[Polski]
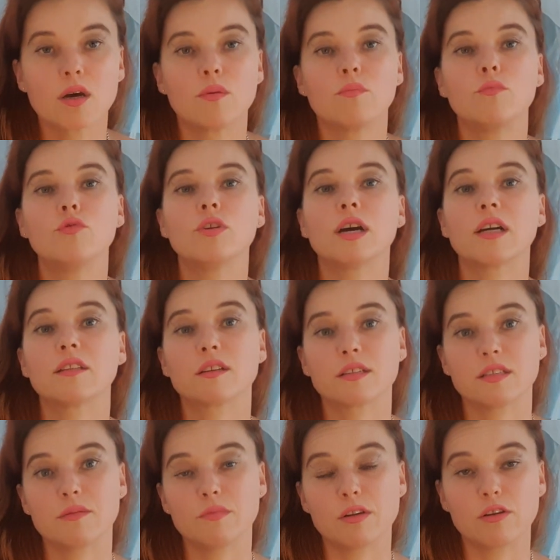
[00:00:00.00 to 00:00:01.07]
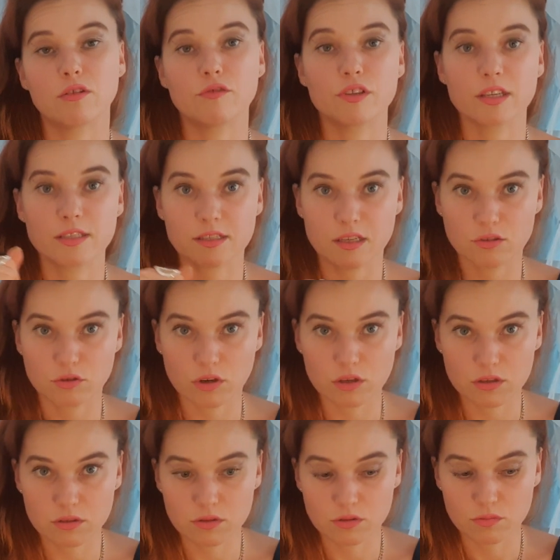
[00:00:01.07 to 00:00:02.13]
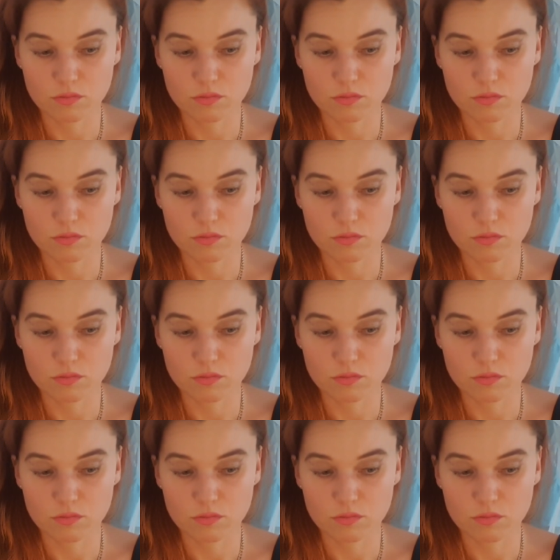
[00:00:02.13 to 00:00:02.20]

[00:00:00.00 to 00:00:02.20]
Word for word: Mój adres e-mailowy jest na dole.